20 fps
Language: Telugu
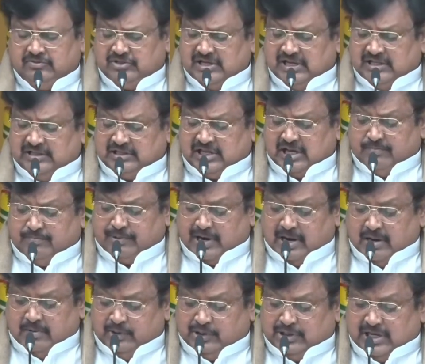అత్యంత
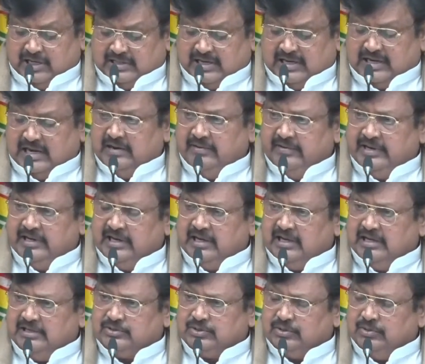ప్రాముఖ్యత కలవైన
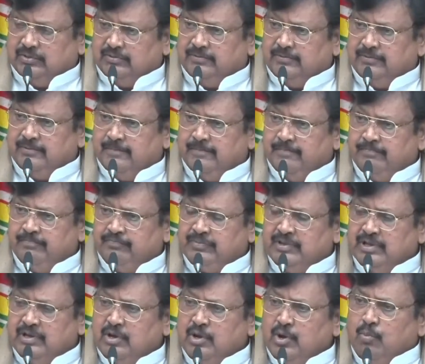కేసులు
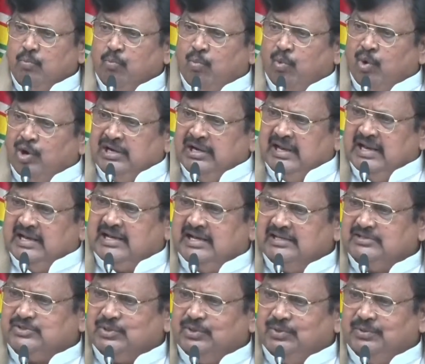మొండి
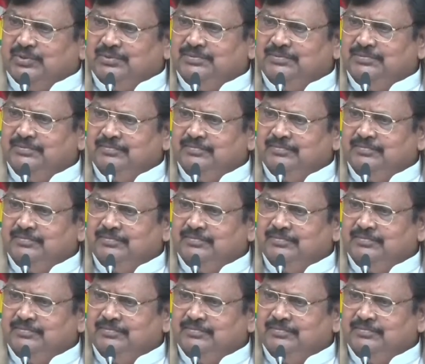కేసులు